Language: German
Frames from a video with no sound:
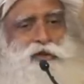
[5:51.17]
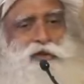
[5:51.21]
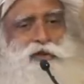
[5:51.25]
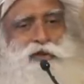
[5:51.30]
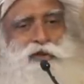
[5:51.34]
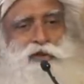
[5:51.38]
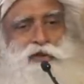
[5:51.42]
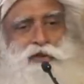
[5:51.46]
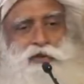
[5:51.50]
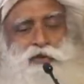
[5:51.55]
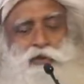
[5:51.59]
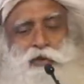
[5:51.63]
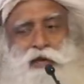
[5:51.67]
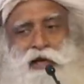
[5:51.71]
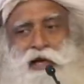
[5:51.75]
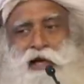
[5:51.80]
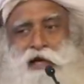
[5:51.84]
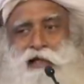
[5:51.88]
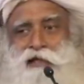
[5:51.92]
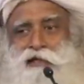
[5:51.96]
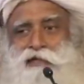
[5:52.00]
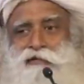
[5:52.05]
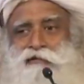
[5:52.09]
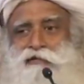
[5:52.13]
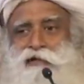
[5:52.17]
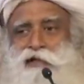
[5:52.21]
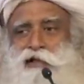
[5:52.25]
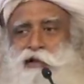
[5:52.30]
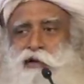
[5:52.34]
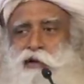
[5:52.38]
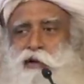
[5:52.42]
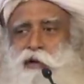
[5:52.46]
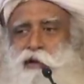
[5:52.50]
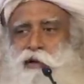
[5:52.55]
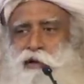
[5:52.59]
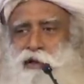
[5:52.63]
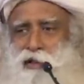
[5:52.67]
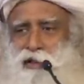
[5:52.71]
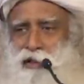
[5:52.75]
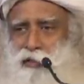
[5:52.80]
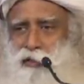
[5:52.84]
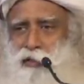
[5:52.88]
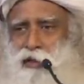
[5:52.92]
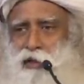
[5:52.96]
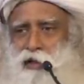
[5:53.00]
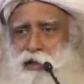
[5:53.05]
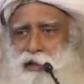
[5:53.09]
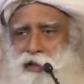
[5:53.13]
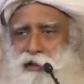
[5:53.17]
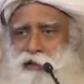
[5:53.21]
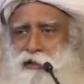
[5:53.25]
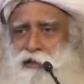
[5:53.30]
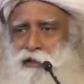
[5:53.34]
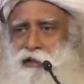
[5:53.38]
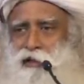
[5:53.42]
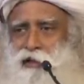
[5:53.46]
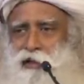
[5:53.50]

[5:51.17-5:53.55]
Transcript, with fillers: haben, die in der Welt aktiv sind,